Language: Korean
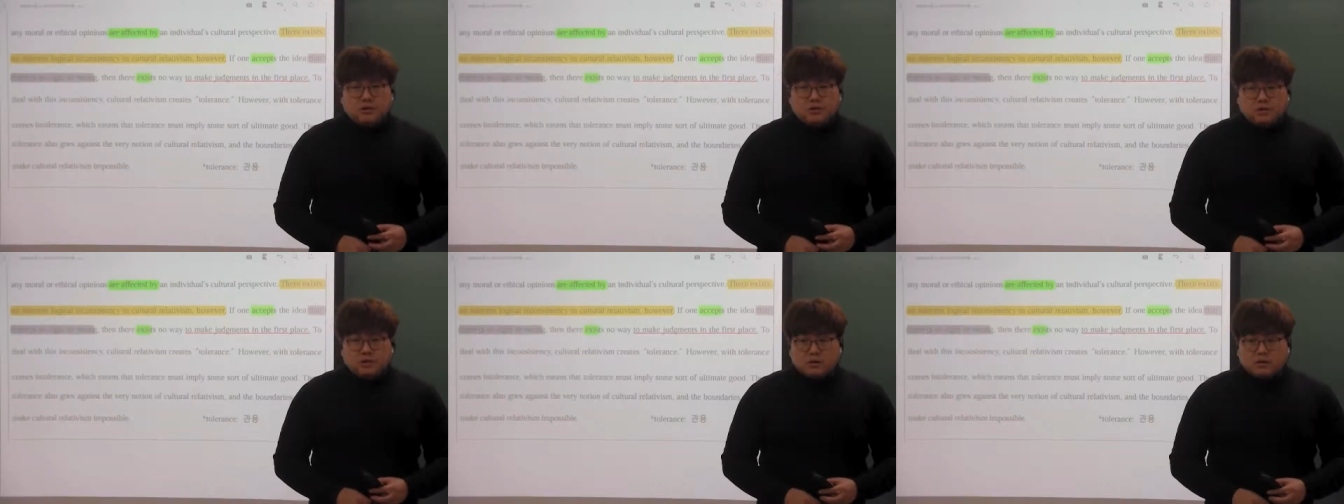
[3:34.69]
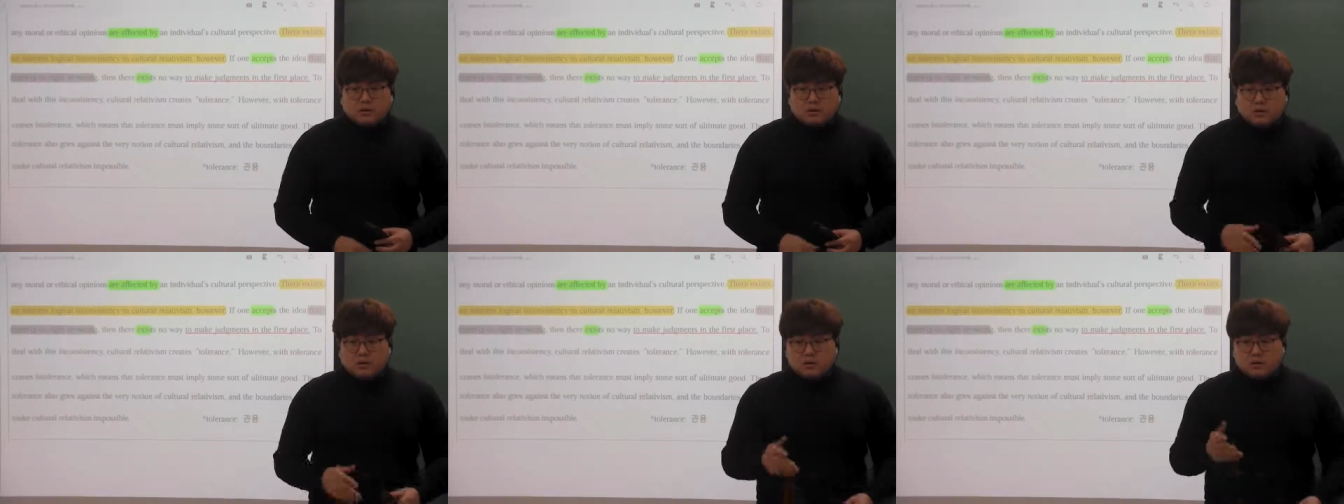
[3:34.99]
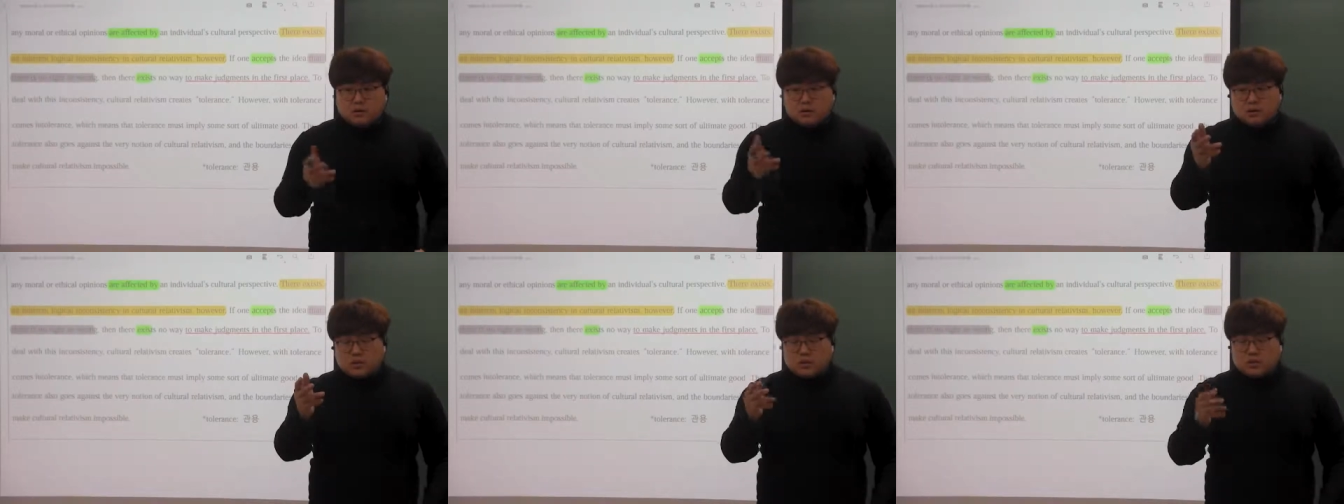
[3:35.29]
근데
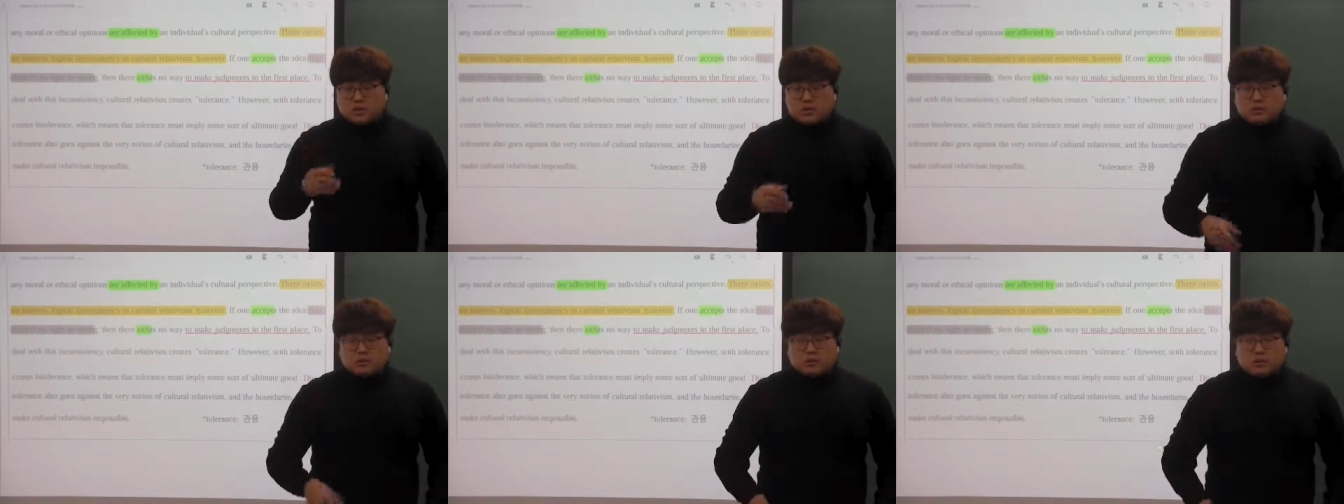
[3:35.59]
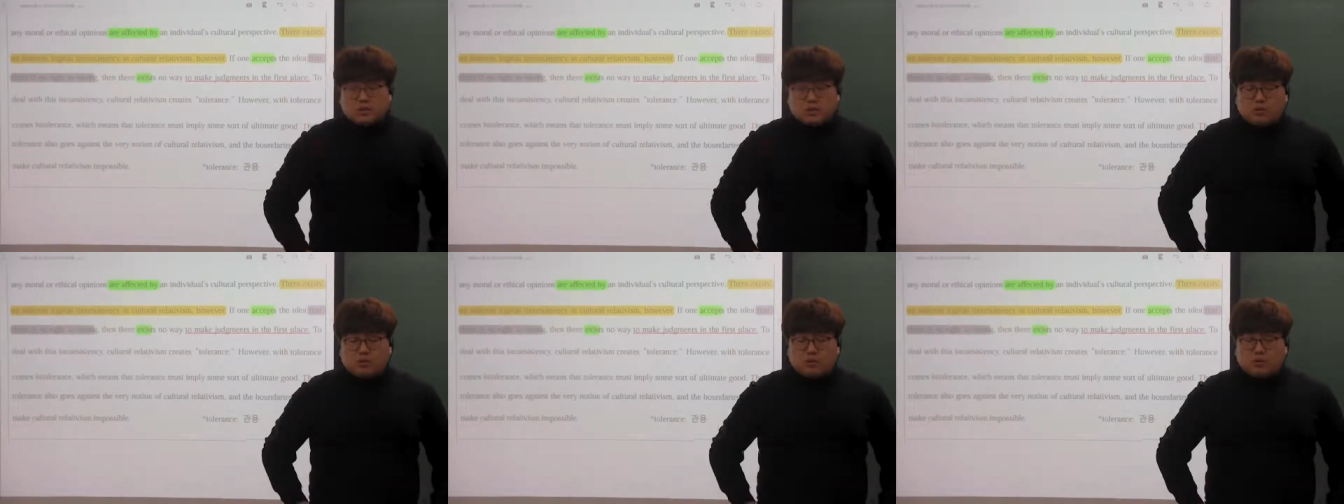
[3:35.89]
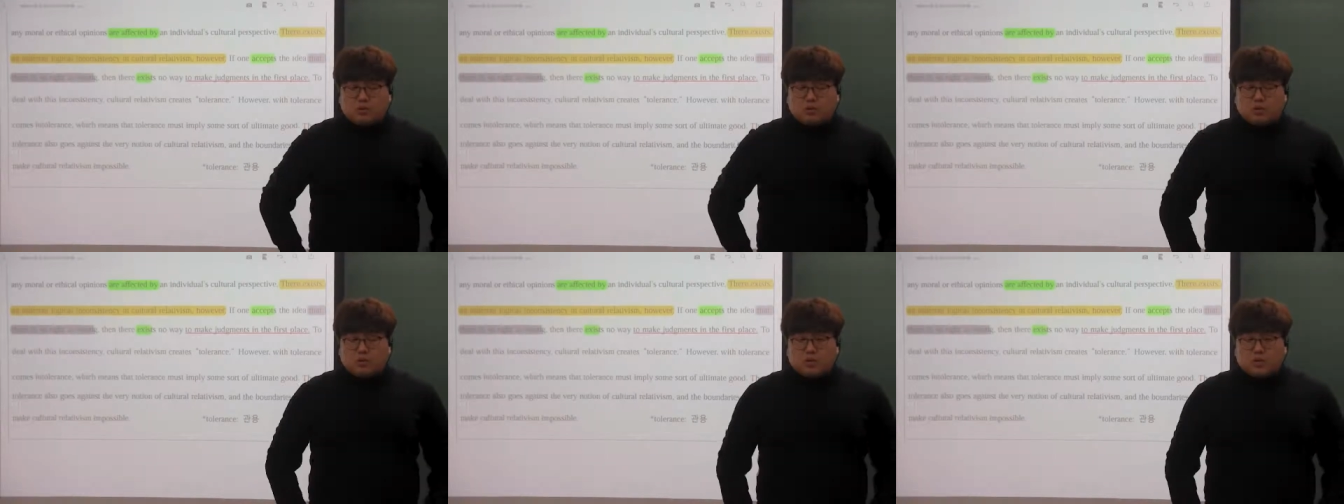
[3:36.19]
옳지, 그, 옳고
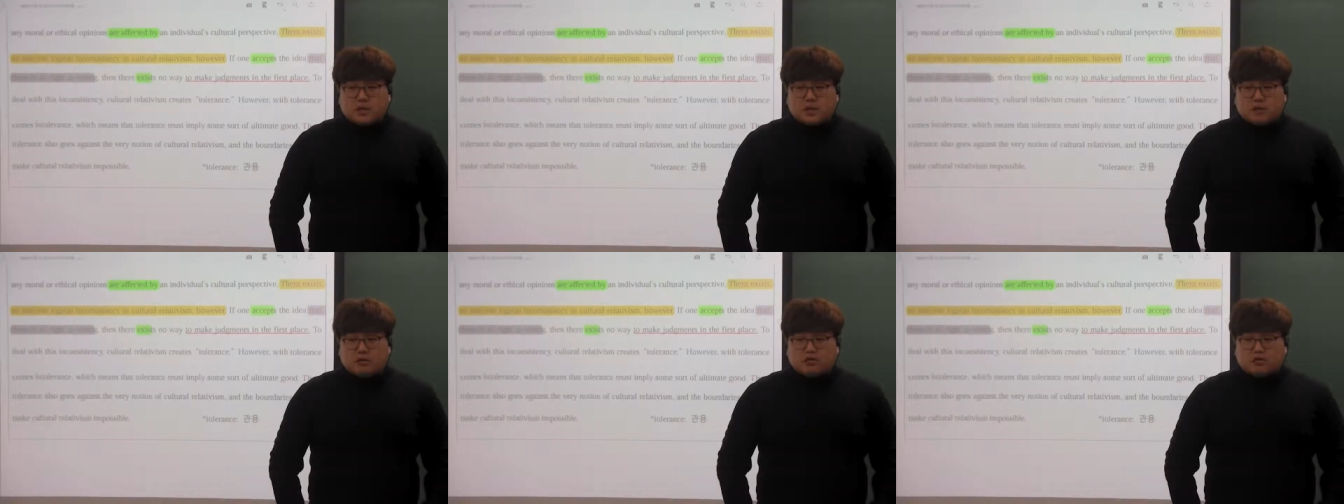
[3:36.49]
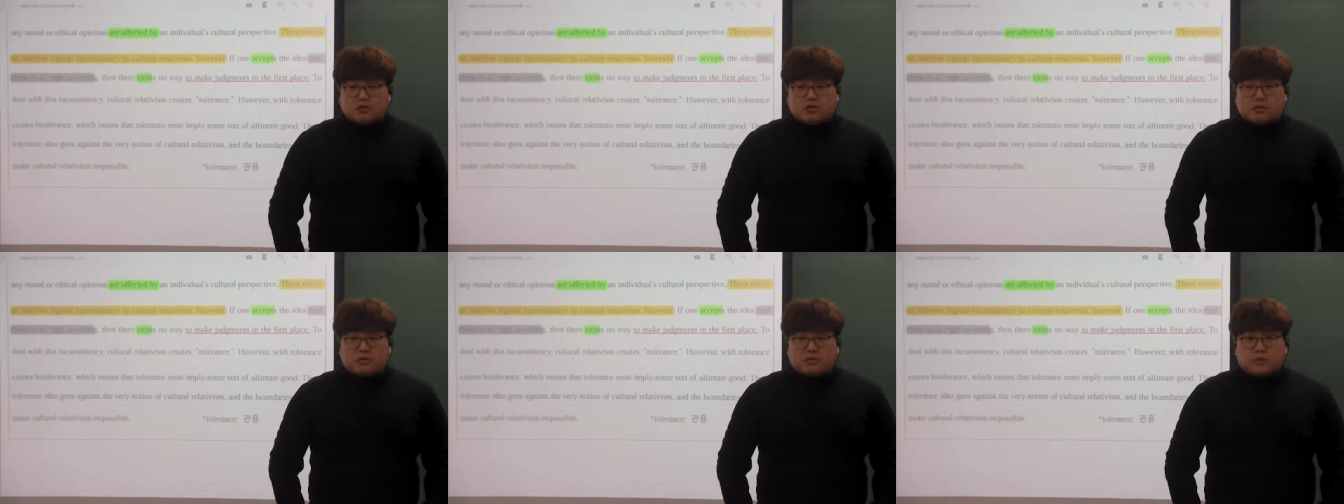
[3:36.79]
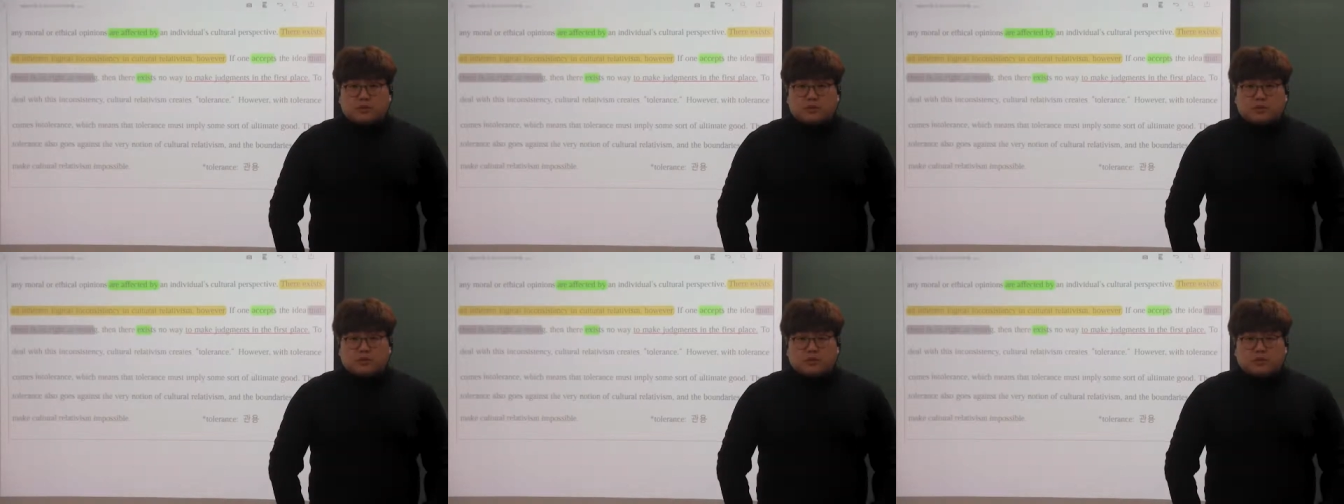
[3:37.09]
그름의 기준이
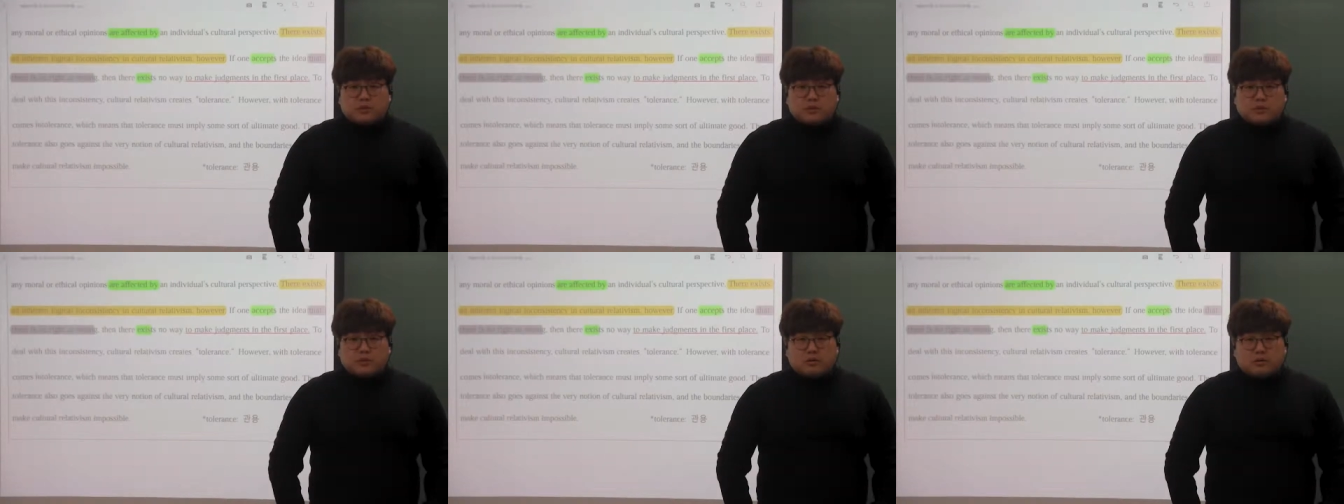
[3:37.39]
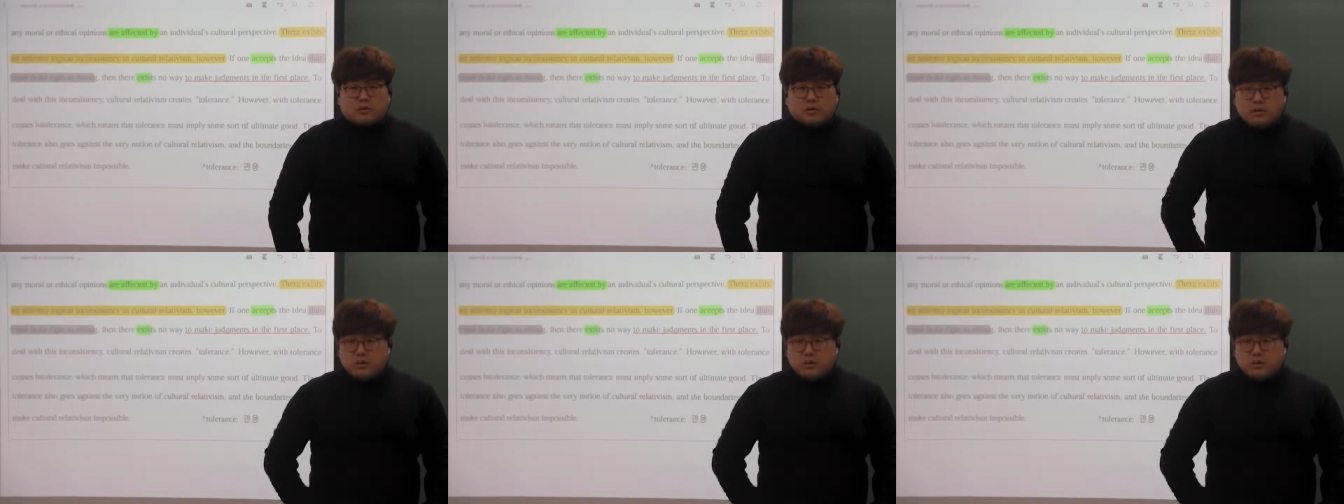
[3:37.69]
없다면서요.